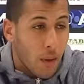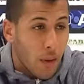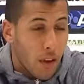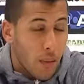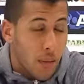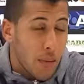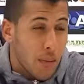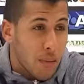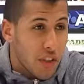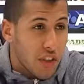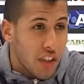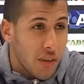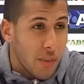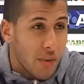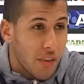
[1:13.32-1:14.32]
A me mi
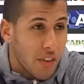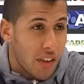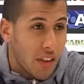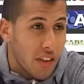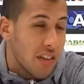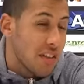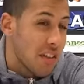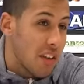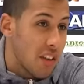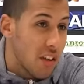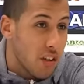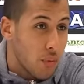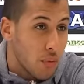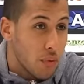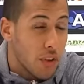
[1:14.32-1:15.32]
piacerebbe fare,
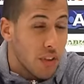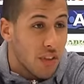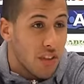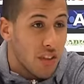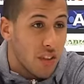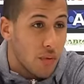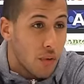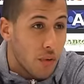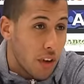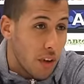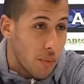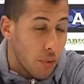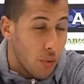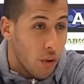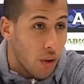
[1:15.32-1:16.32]
essere più decisivo, fare
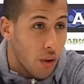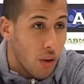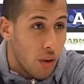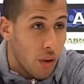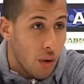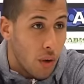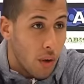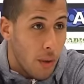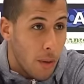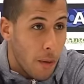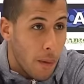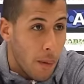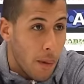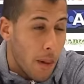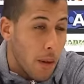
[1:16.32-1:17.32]
più gol,
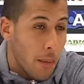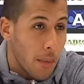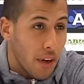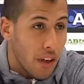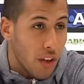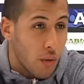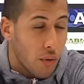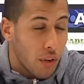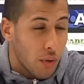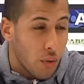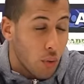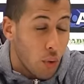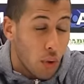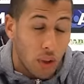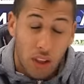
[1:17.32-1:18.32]
perché hanno fatto
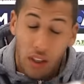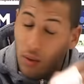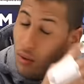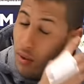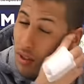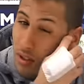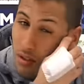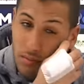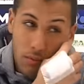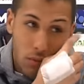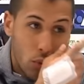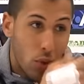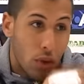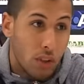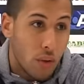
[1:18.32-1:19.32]

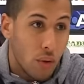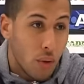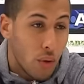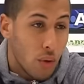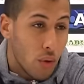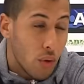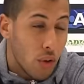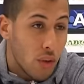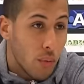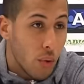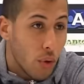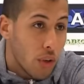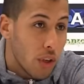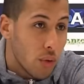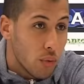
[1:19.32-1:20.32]
4, con il
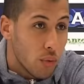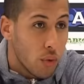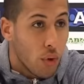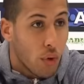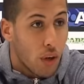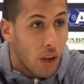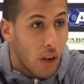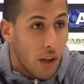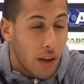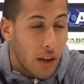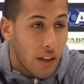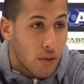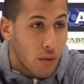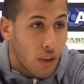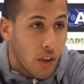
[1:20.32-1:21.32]
Bologna e 1 con la, la,
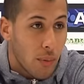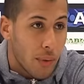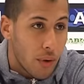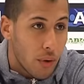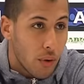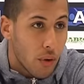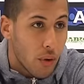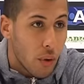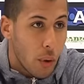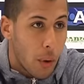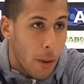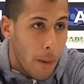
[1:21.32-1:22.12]
nazionale, però